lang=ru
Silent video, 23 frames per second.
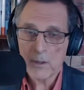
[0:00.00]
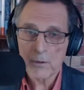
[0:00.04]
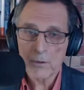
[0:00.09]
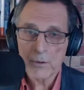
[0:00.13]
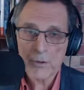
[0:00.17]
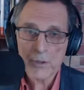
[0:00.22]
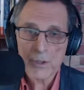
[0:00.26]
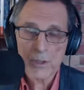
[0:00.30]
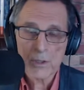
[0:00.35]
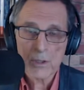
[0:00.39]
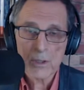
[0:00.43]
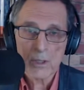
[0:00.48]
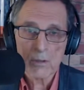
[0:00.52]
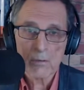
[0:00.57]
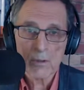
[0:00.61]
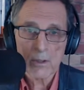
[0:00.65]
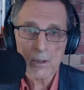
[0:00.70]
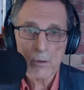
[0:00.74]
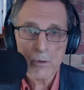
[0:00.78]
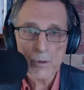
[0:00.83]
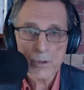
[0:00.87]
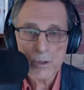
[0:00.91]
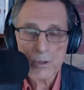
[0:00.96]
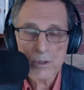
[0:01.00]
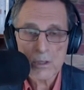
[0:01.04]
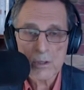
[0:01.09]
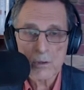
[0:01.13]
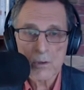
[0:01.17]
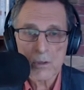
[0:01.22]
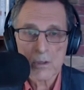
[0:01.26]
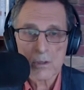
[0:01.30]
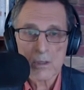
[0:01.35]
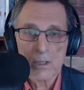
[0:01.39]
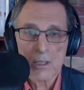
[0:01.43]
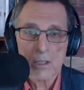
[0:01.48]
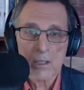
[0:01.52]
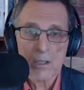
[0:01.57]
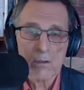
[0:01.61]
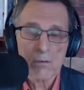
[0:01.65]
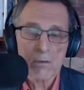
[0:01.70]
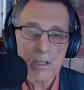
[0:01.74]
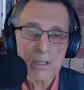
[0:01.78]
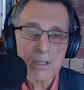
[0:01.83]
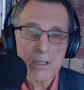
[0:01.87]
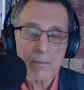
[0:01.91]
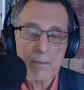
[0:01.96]
учитывая очень сложное
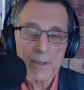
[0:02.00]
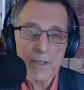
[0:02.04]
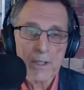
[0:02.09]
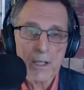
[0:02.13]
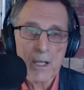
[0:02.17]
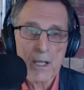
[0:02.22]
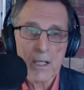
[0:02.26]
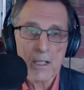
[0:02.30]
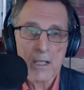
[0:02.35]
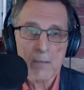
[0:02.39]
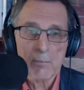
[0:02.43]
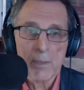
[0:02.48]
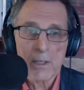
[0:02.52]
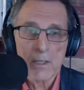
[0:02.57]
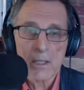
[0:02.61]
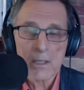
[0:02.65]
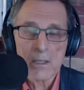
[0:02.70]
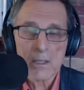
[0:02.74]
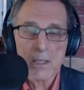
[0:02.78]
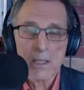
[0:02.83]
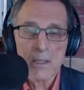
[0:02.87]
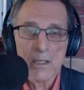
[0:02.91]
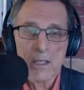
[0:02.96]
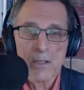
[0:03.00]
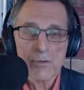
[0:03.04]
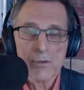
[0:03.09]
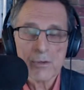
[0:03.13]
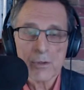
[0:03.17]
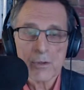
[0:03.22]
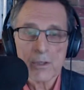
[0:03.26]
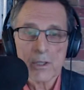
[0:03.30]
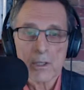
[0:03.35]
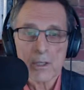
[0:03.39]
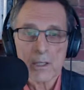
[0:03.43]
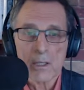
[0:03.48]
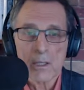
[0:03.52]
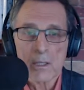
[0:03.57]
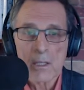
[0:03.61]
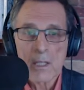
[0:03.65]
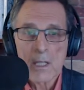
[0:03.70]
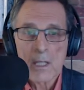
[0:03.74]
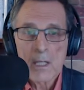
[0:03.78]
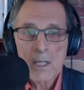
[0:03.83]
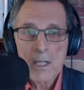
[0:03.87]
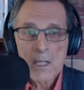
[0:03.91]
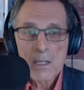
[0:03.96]
ваше материальное положение, все-таки
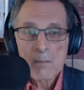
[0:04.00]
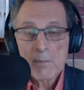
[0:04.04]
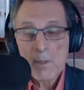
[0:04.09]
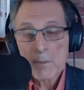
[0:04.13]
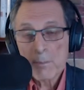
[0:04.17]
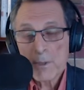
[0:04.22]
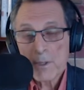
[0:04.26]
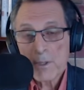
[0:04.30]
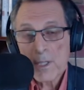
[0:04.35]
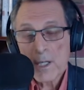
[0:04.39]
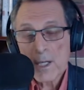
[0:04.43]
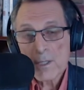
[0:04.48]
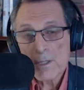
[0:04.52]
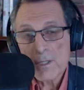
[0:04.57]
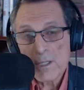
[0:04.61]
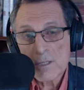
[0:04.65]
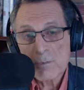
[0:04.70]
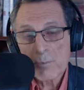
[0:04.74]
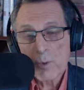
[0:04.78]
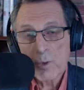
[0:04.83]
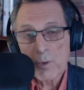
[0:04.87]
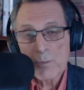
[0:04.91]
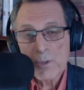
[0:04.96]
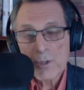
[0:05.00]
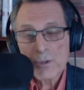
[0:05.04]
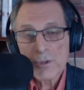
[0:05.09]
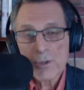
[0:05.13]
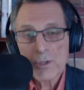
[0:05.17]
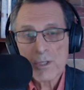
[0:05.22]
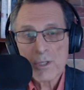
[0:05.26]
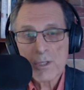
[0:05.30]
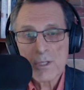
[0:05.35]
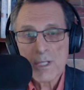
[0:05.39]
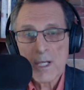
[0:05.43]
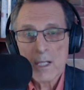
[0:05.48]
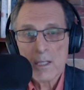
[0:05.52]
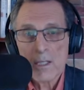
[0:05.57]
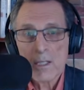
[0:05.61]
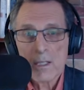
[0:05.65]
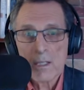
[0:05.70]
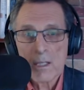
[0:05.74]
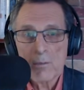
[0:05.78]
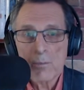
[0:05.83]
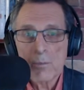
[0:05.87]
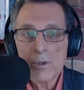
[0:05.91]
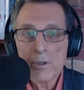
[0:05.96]
попытаться с помощью
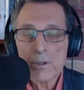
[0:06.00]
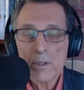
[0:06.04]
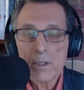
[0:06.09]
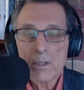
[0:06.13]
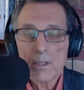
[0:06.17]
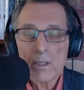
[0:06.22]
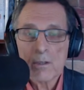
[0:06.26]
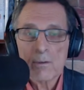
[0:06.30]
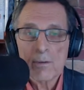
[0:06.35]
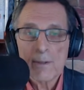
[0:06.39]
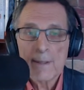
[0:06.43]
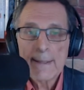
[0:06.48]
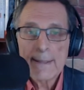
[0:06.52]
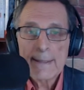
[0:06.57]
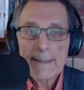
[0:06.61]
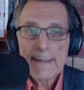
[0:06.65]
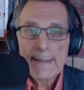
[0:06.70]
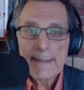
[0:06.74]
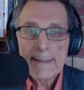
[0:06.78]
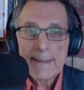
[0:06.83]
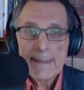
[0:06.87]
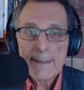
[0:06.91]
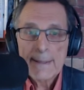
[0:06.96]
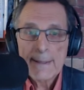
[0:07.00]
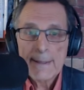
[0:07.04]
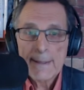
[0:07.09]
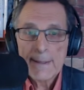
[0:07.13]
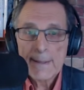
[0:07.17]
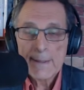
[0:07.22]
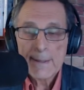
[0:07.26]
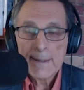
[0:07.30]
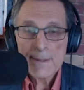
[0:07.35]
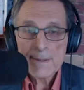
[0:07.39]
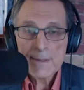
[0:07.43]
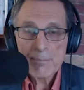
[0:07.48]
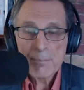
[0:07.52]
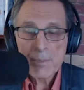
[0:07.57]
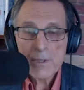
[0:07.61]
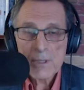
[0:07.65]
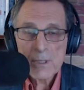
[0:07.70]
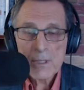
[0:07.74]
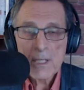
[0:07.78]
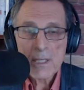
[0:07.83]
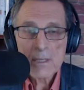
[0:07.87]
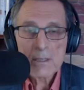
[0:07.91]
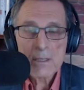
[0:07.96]
социальных работников – а,
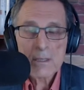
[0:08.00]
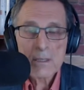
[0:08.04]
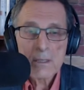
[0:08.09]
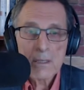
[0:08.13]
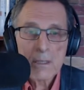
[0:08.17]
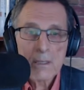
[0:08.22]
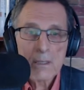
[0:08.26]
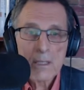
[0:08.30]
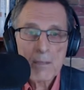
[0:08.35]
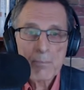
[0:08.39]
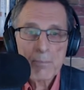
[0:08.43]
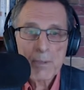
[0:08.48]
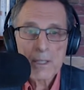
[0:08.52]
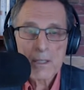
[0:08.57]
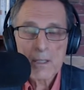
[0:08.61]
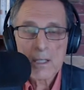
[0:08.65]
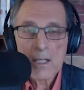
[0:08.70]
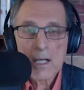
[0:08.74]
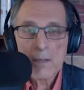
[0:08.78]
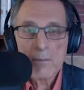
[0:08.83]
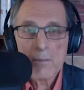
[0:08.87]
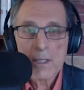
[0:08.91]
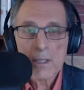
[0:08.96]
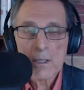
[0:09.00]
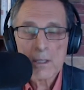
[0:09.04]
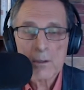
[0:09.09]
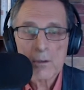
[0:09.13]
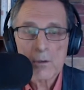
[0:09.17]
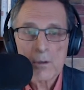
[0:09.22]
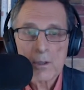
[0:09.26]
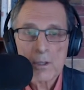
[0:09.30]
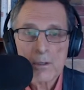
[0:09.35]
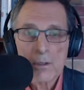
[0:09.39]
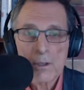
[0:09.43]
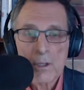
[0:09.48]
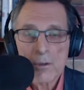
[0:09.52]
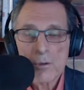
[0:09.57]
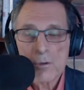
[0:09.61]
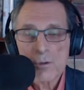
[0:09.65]
записаться на программы, которые дают